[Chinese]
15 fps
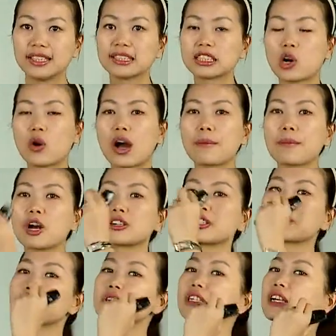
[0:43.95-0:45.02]
小花猫
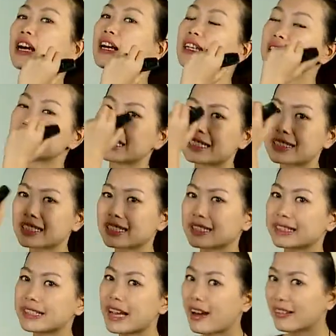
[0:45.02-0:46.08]
是不是先
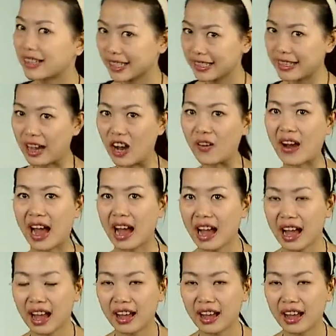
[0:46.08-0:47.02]
吃掉了一条啊？